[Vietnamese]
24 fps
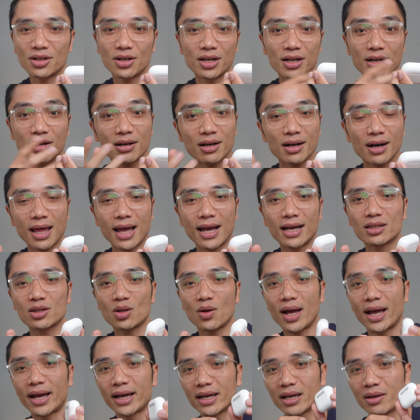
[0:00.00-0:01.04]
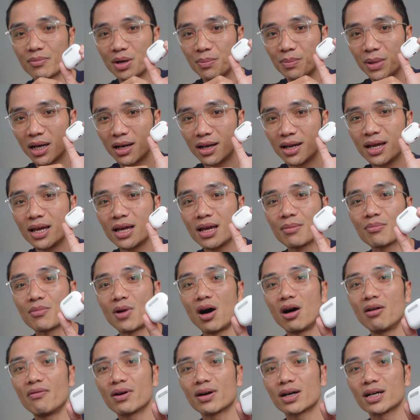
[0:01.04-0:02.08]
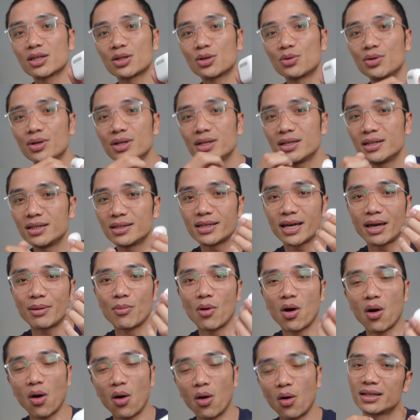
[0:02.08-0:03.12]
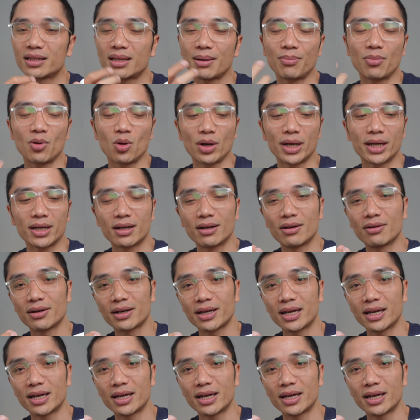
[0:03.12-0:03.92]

cho nên nó rất là an toàn khi mà mình bỏ vào cái túi đi chạy bộ, đi tập luyện này nọ